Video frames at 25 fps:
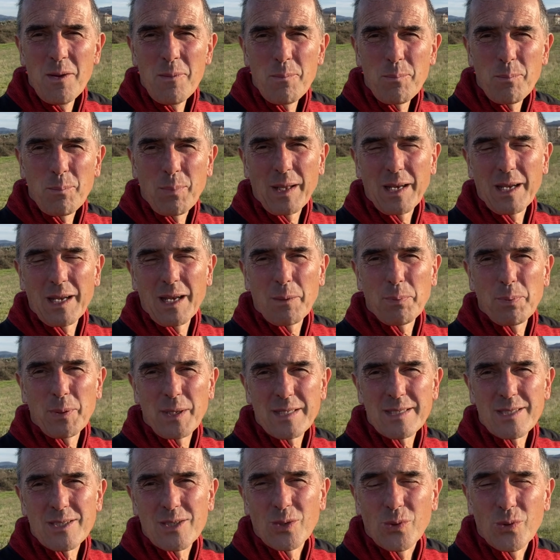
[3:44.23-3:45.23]
per la
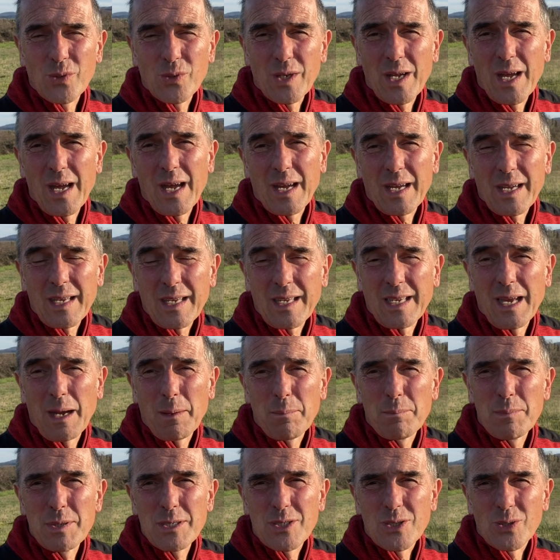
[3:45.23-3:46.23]
persona che ha
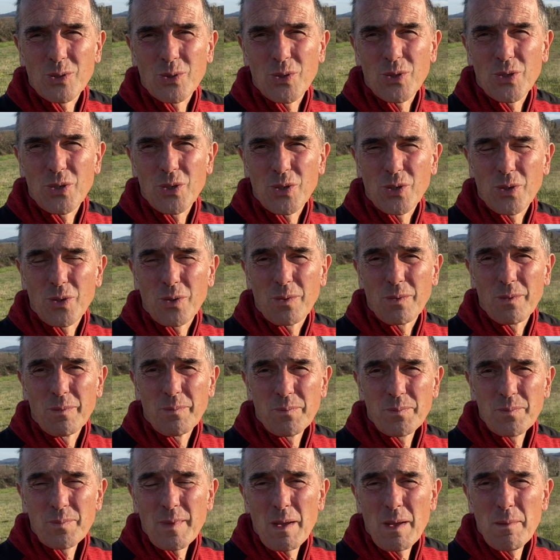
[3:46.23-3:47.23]
bisogno,
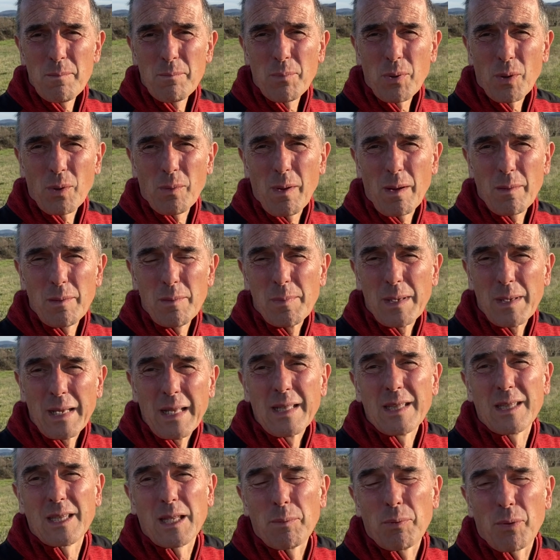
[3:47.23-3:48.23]

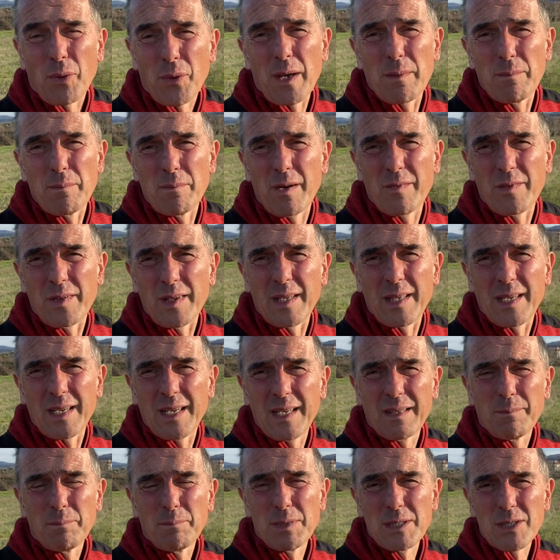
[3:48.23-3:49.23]
probabilmente potrebbe
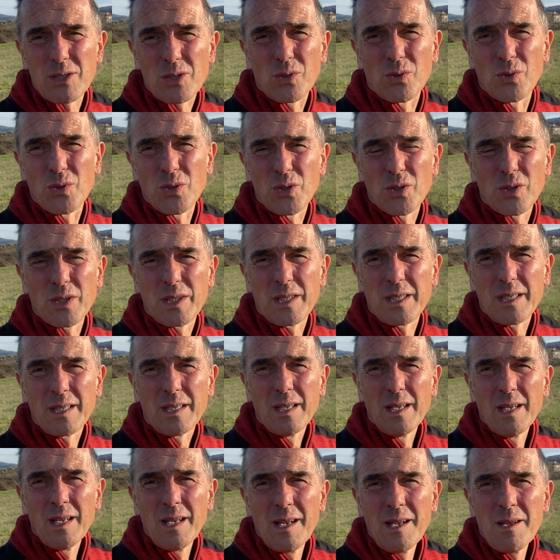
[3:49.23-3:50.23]
avere bisogno di
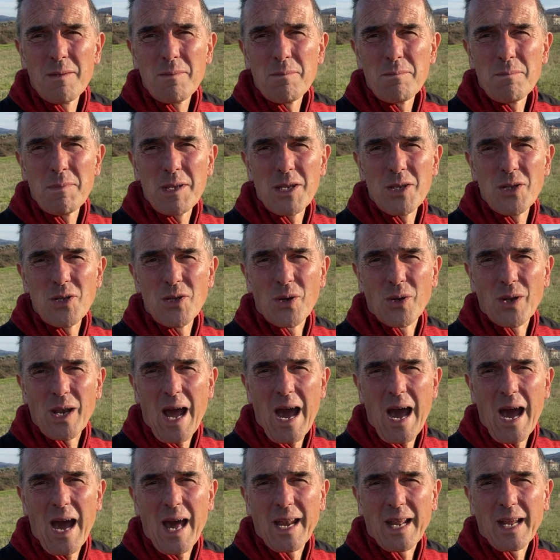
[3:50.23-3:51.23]

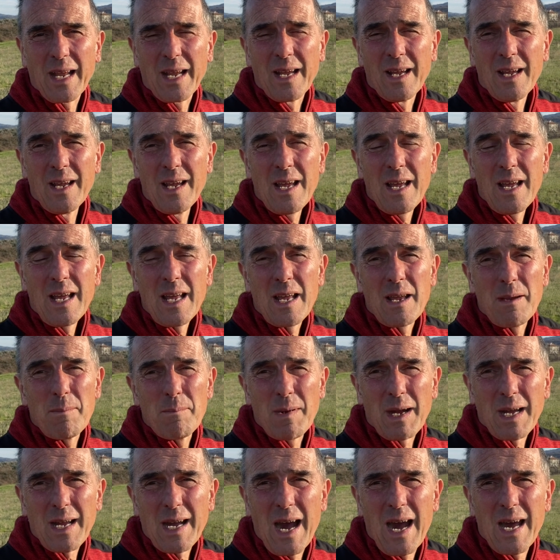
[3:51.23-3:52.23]
migliorare e
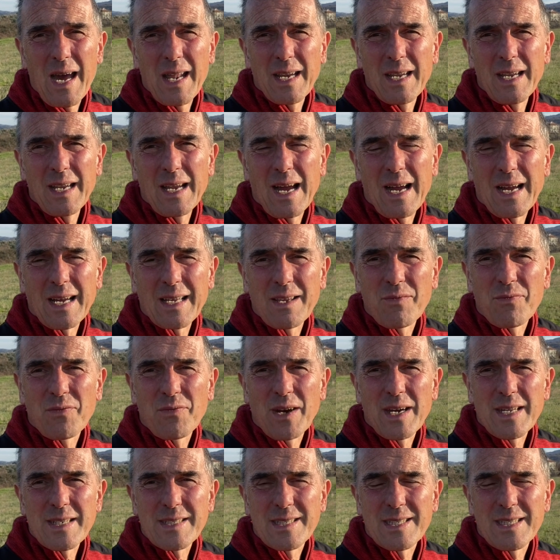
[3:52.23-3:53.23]
magari anche
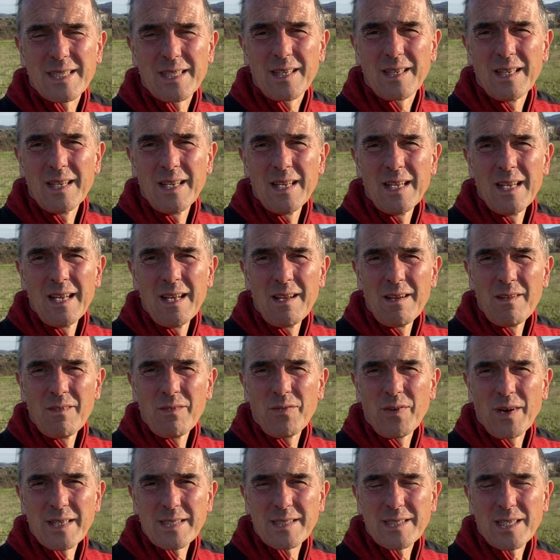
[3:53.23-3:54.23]
farsi,
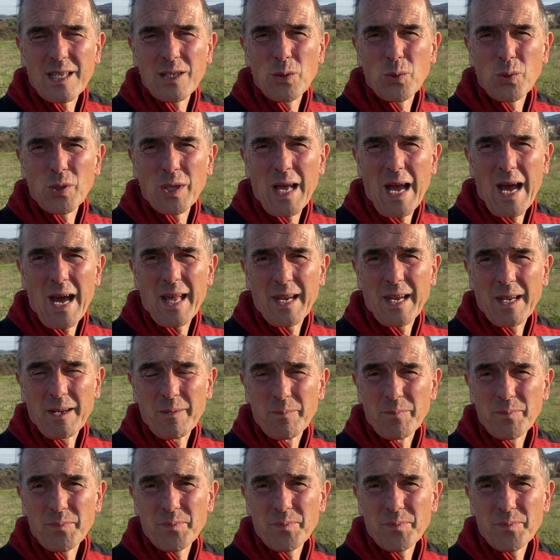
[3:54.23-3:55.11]
farsi aiutare